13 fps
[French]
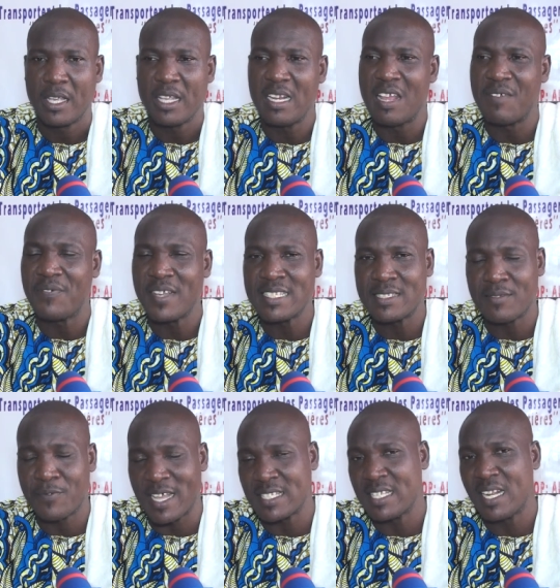il est
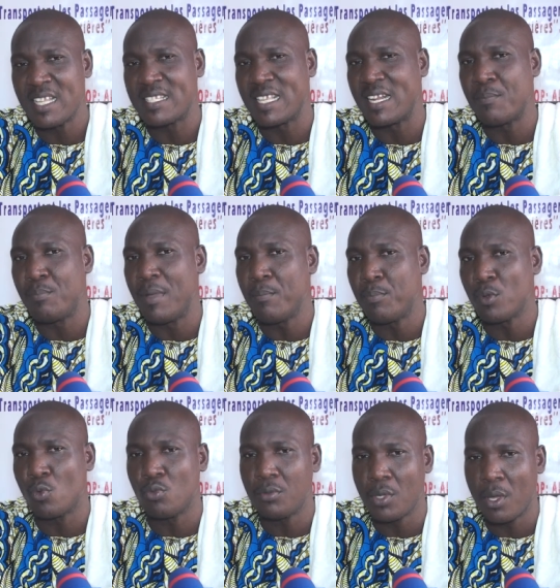facile et ce n'est même plus
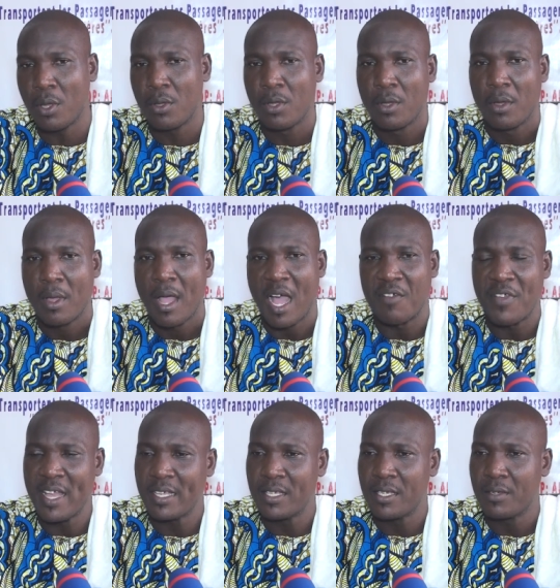coûteux
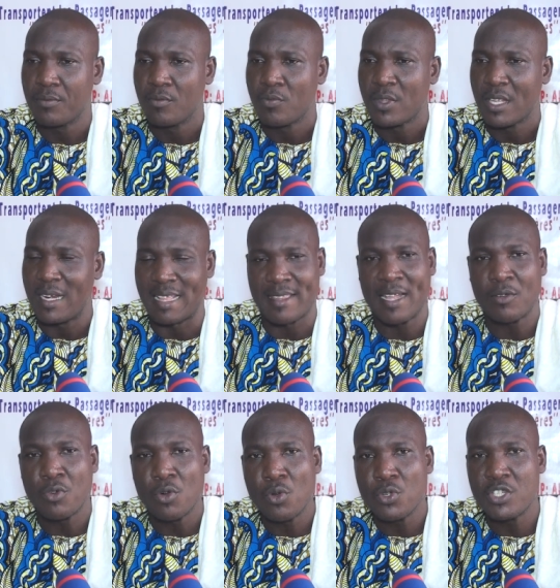avec la
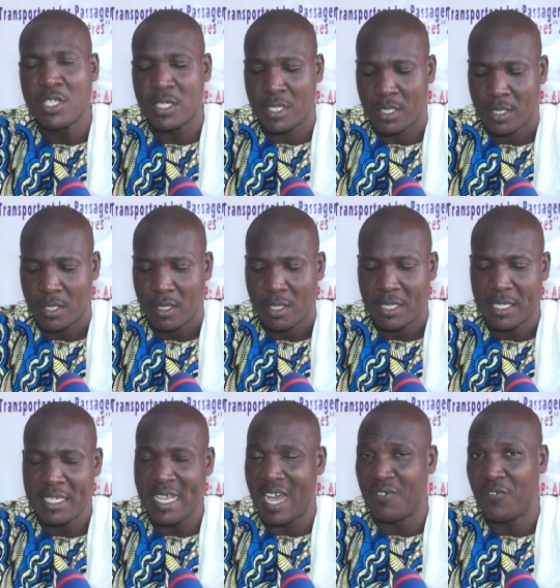technologie
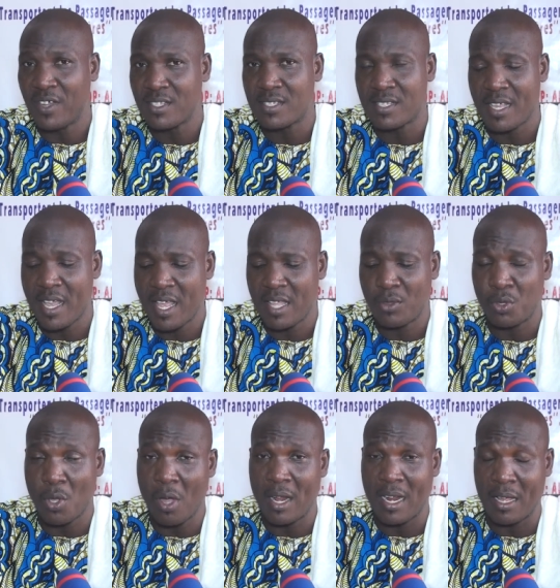qui avance et,
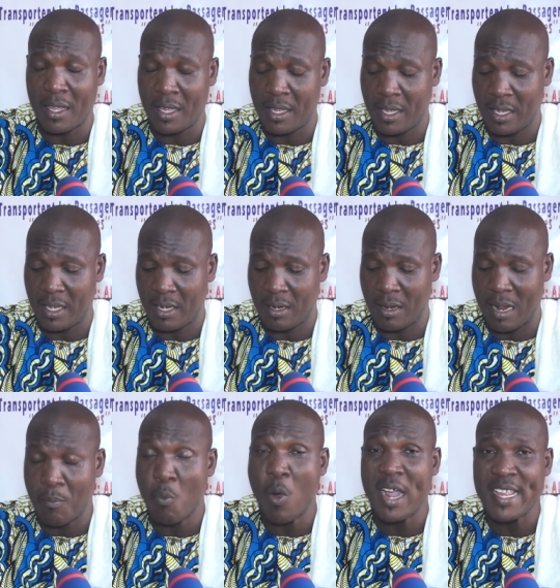donc, les
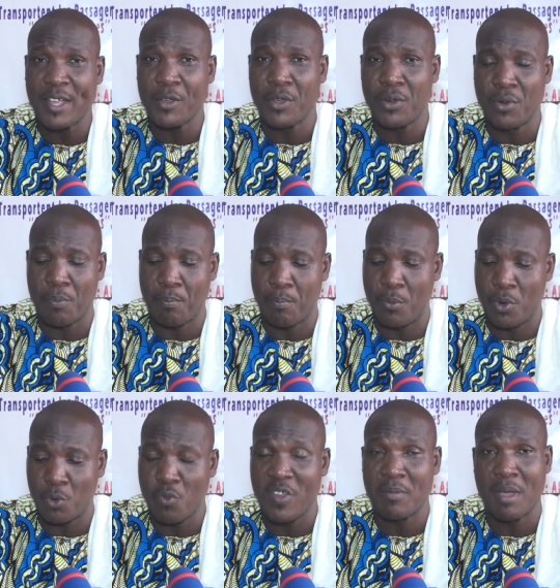moyens que le,
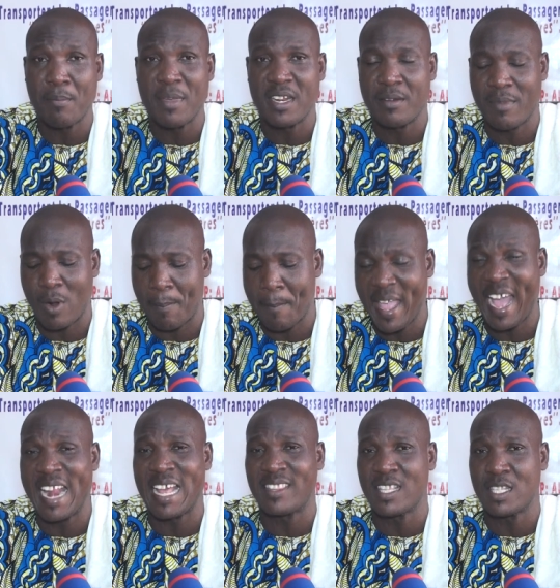gouvernement béninois met à
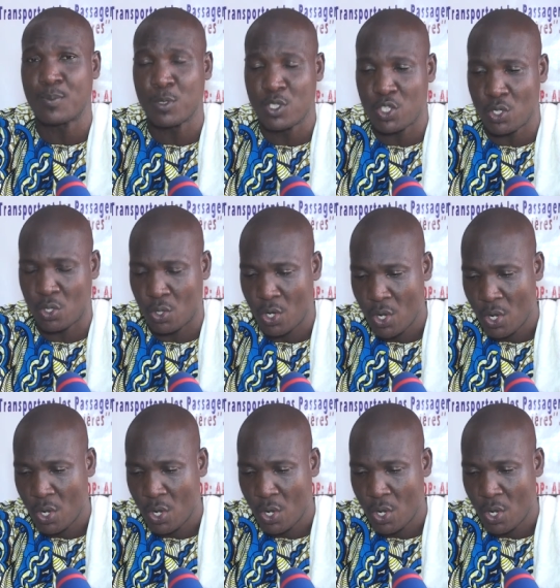la disposition